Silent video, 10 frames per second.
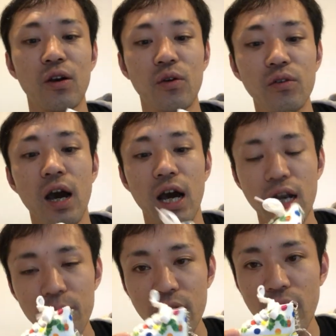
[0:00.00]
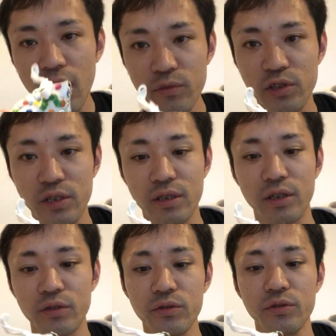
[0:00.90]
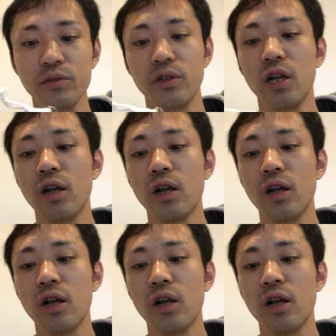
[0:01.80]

この「腹ペコアムシ」っていう